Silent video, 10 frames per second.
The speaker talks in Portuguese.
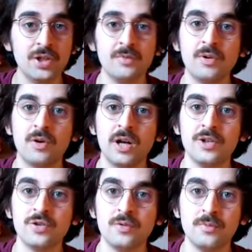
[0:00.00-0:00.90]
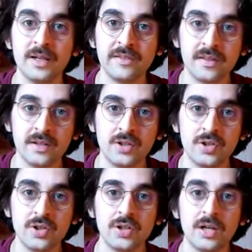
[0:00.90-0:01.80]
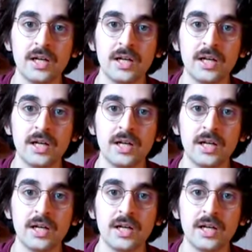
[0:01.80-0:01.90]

e me encorajou bastante